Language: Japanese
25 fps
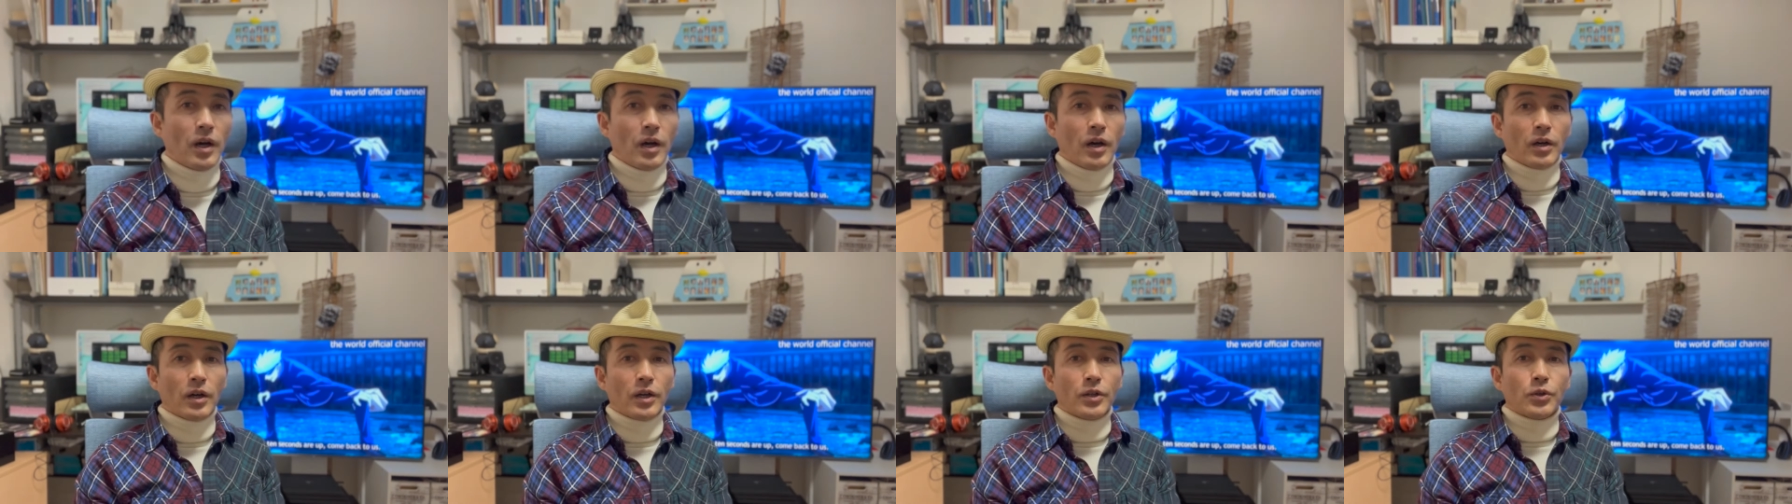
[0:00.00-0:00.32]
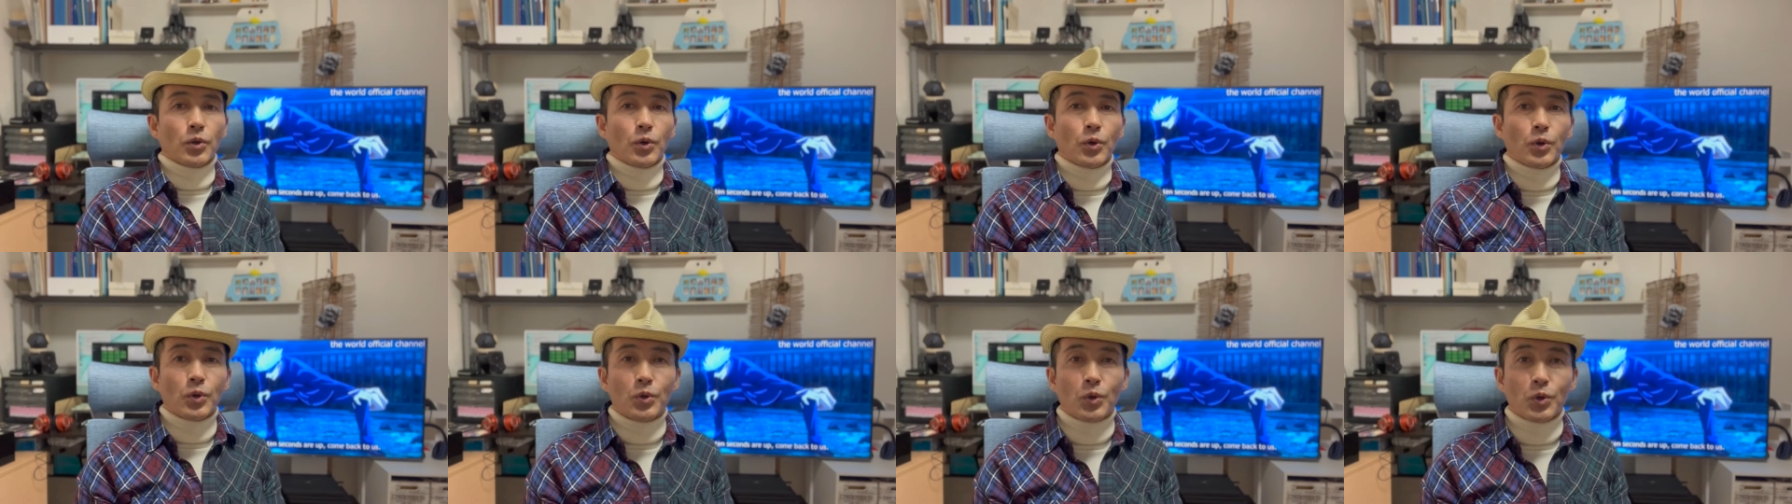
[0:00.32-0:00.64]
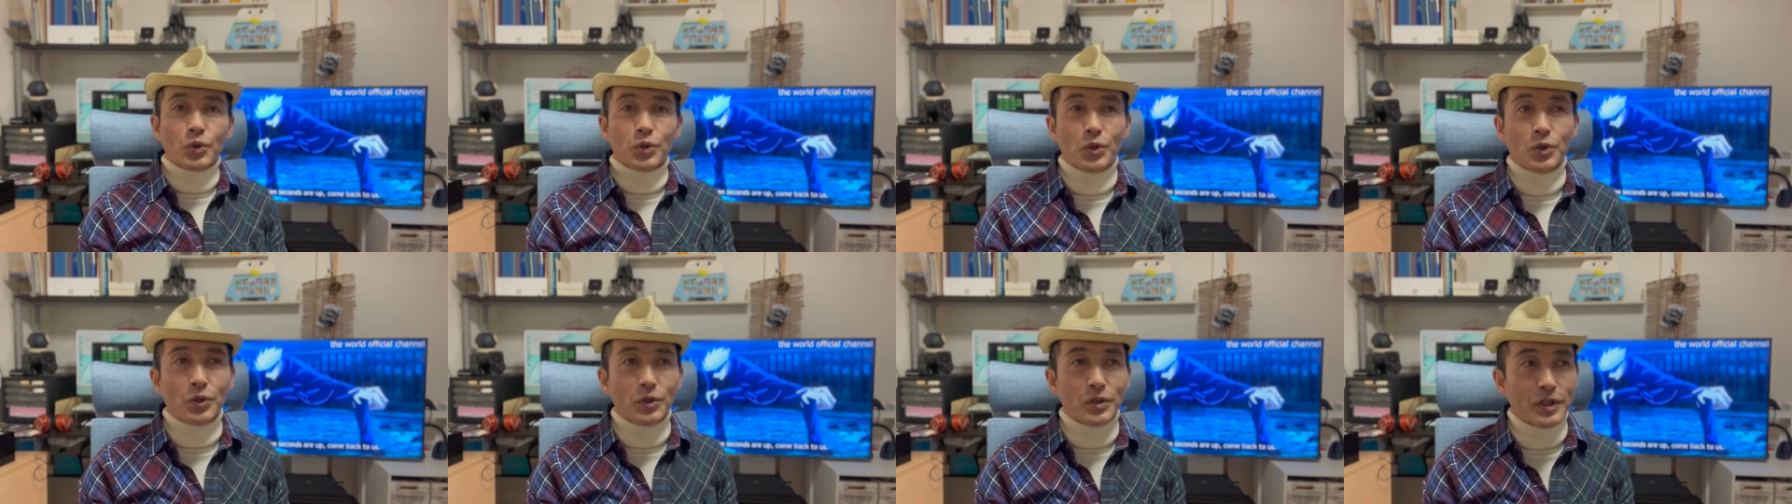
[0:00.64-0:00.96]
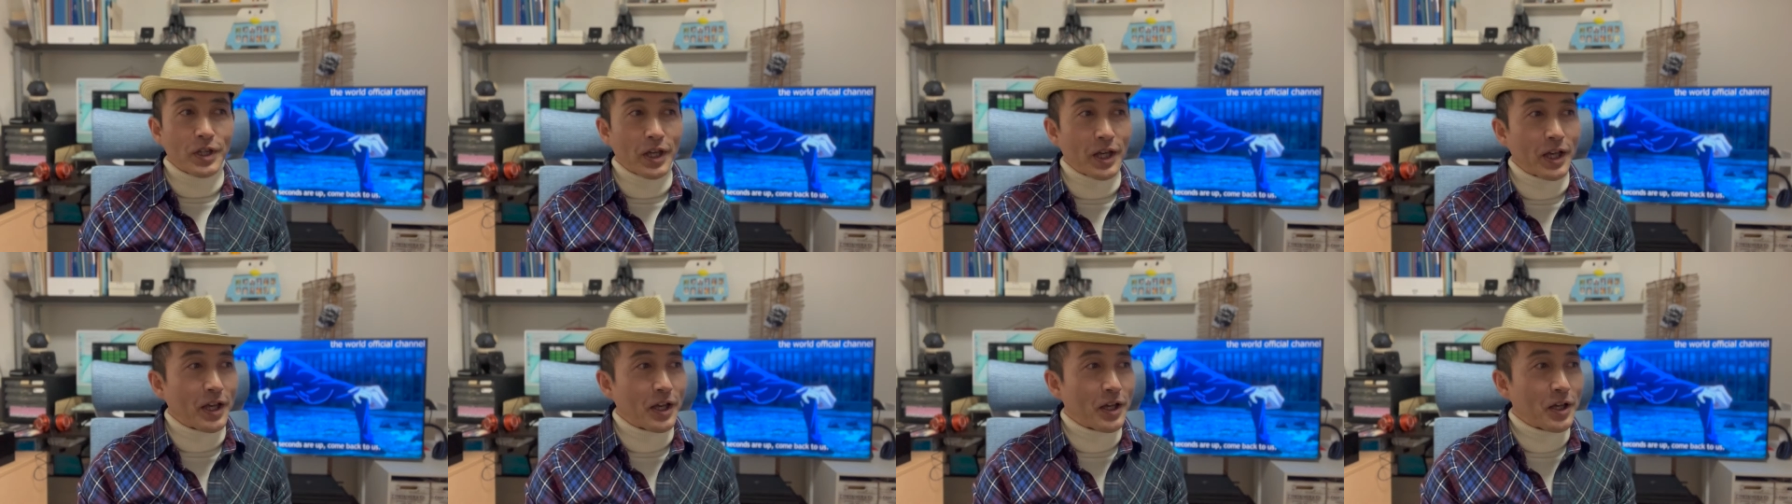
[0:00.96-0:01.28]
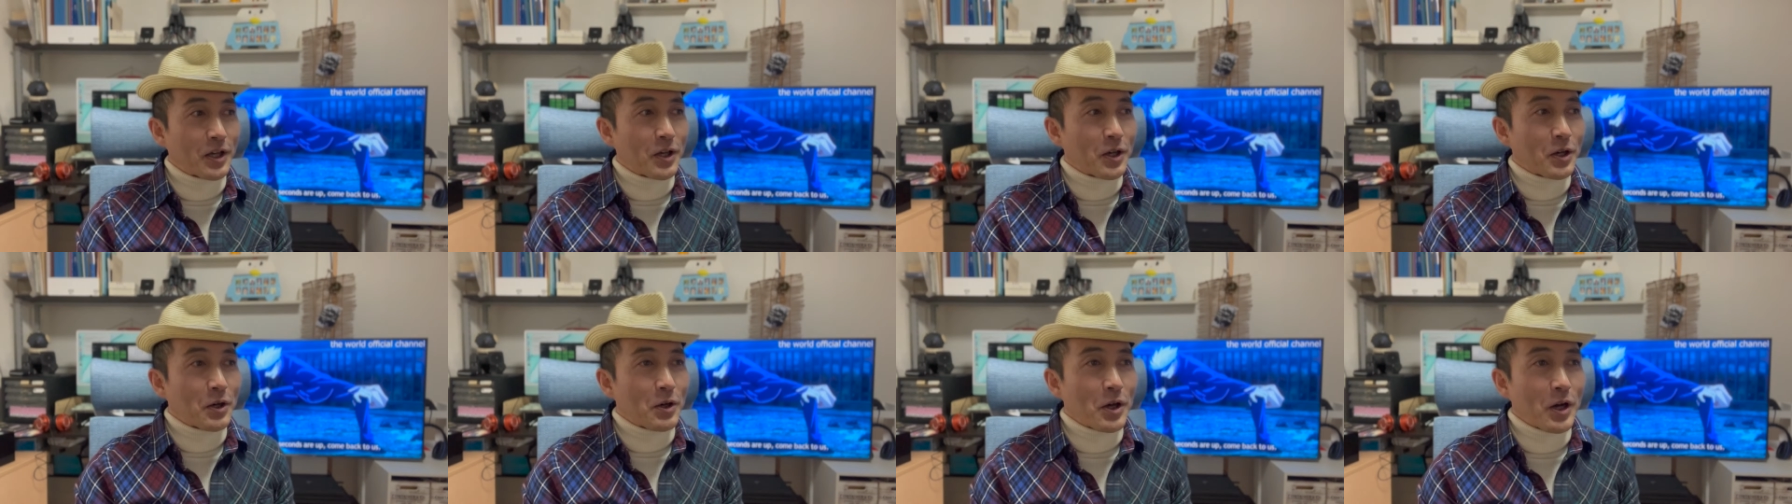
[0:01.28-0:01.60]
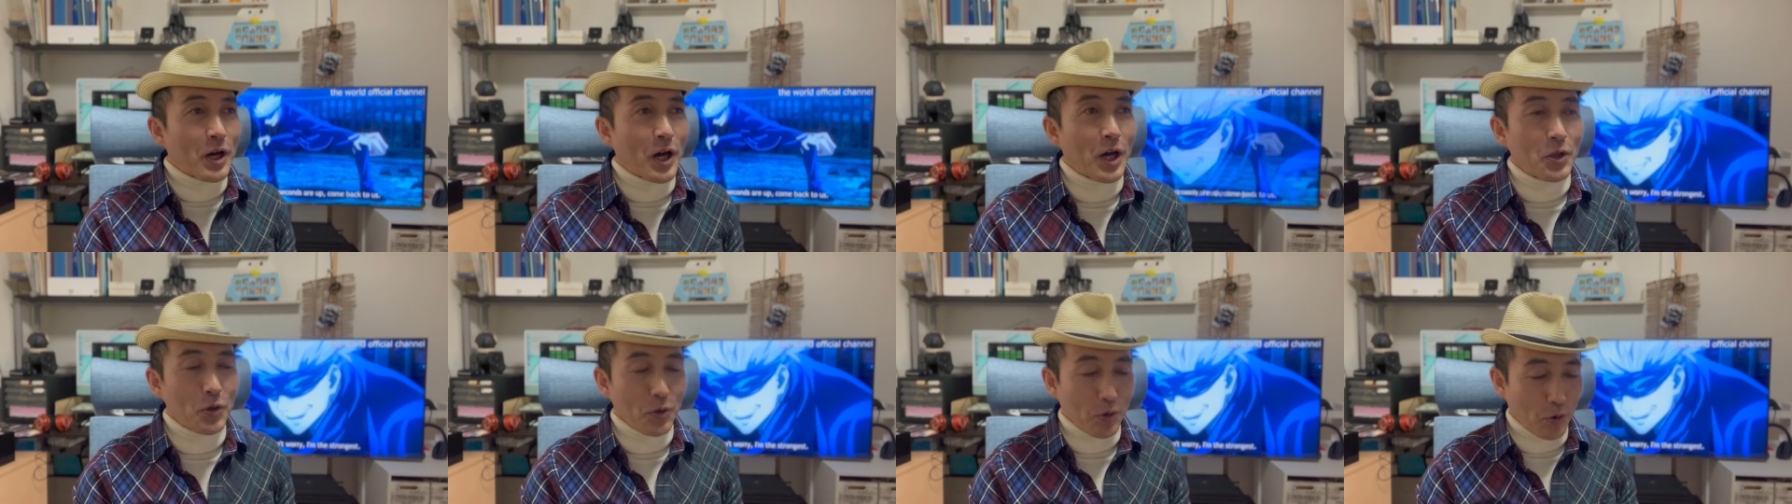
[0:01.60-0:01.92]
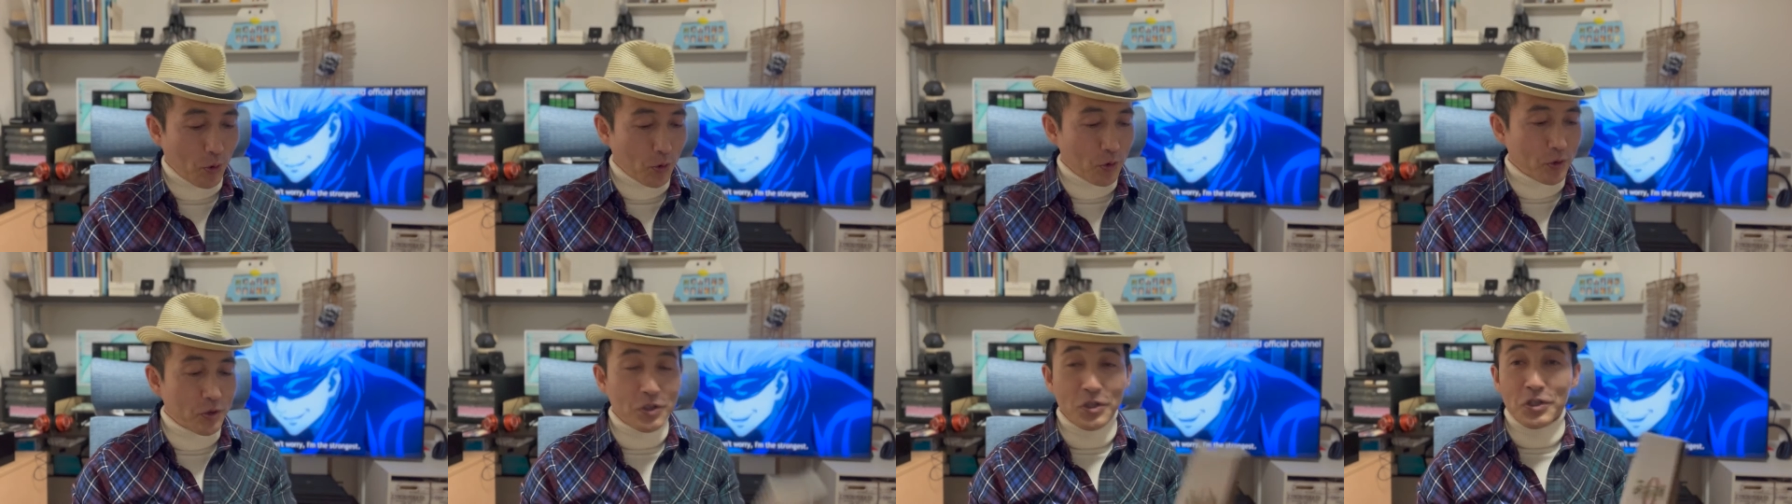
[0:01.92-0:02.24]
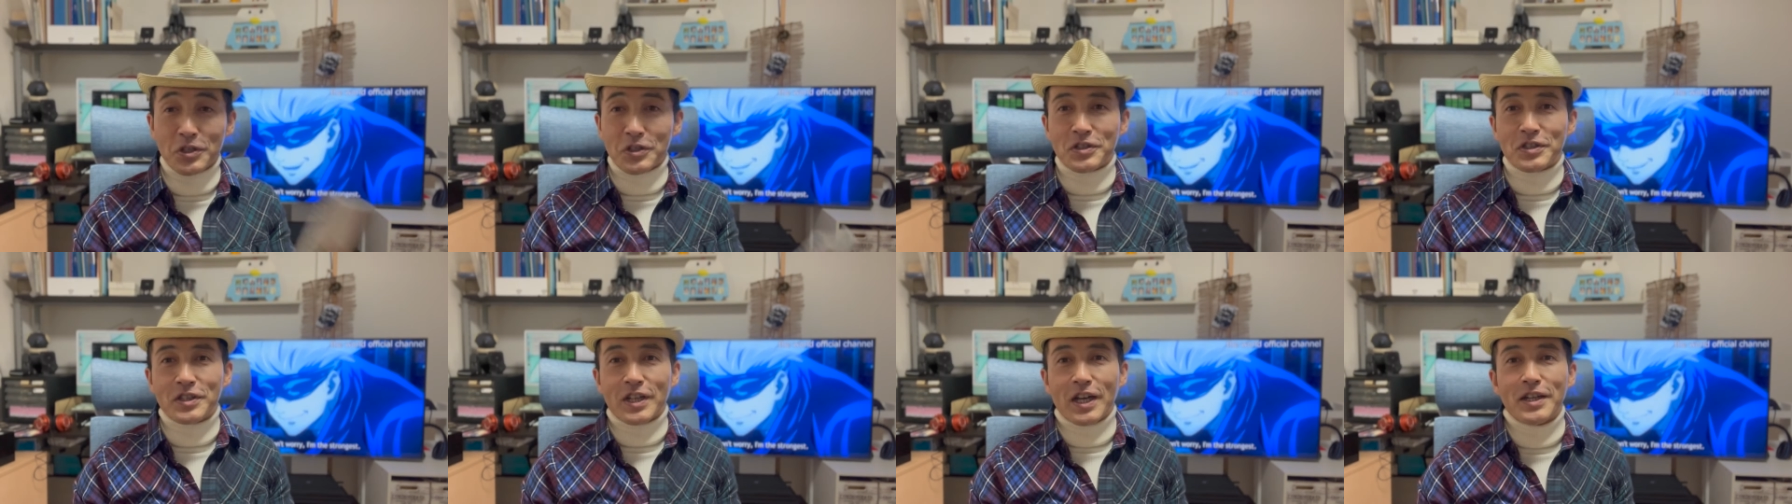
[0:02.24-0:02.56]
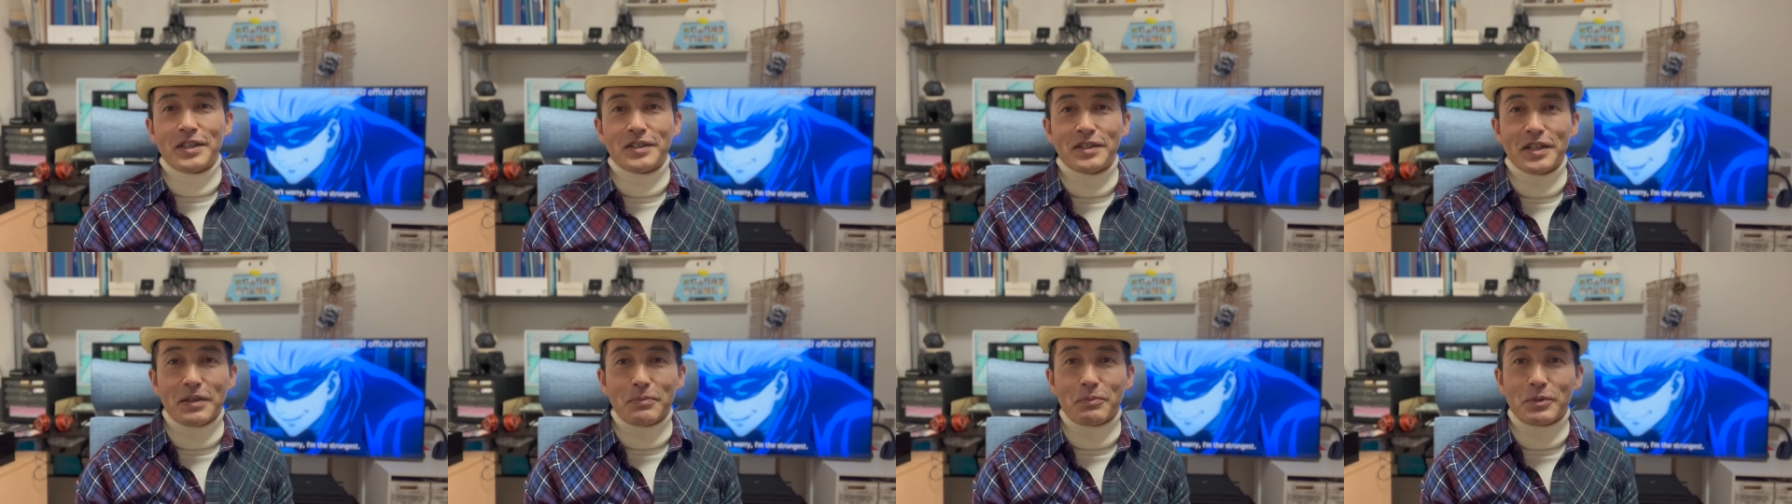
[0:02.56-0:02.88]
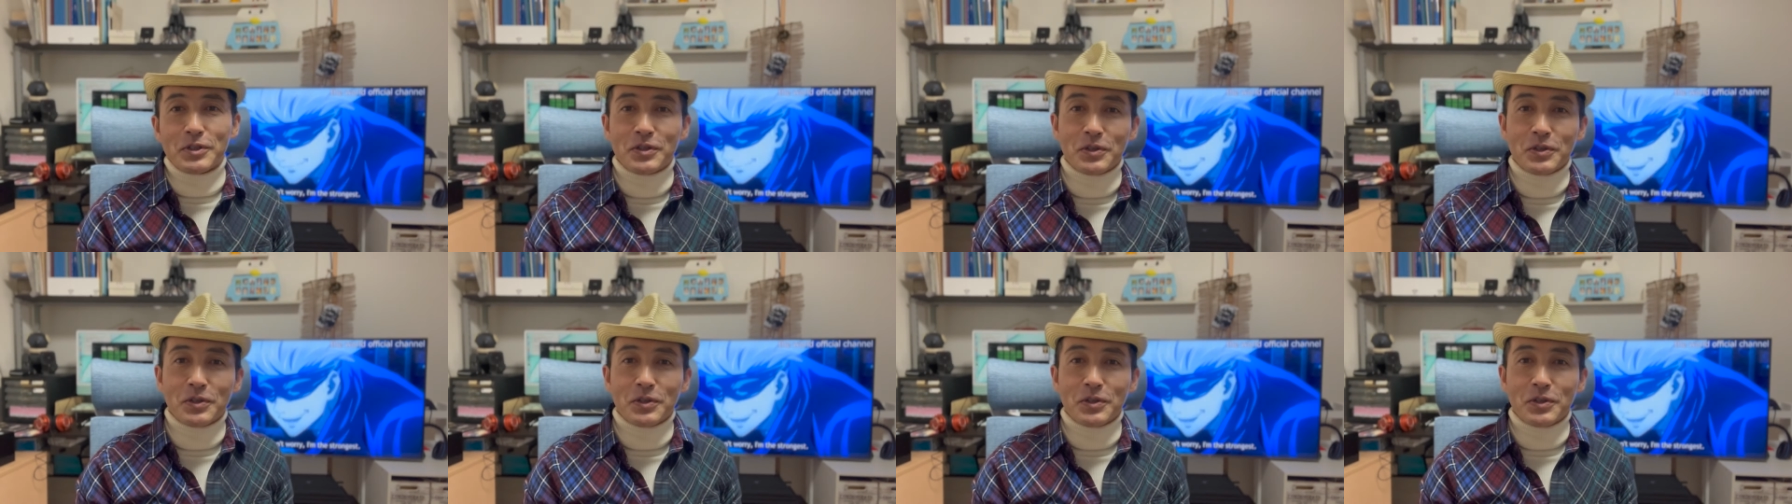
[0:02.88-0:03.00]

はい、ということで、あの、この呪術廻戦、